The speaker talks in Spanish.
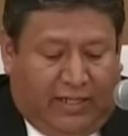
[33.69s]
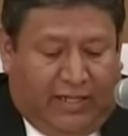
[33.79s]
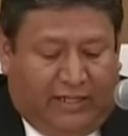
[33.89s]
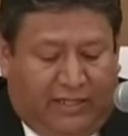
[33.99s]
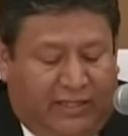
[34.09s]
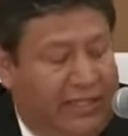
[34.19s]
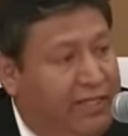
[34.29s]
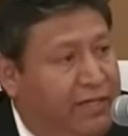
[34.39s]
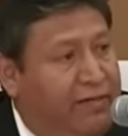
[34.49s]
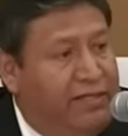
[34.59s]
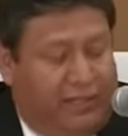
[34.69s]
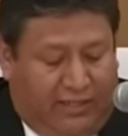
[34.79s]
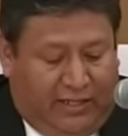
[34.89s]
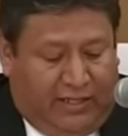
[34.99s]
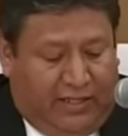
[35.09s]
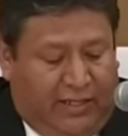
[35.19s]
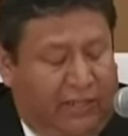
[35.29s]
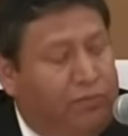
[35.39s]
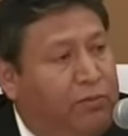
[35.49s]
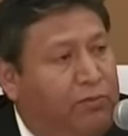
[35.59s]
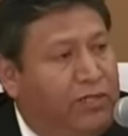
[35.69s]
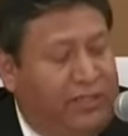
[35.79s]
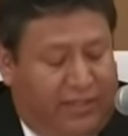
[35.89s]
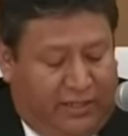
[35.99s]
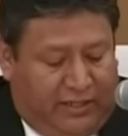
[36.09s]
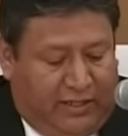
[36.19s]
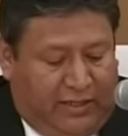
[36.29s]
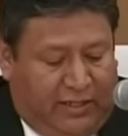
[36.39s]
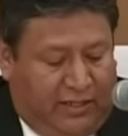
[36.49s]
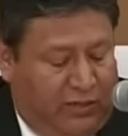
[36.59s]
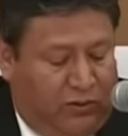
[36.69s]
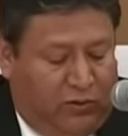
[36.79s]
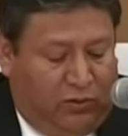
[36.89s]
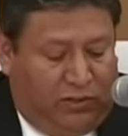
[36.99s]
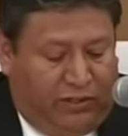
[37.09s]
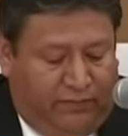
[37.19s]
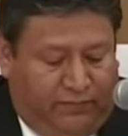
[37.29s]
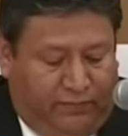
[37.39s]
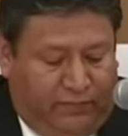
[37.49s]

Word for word: las iniciativas y las propuestas que se nos turnen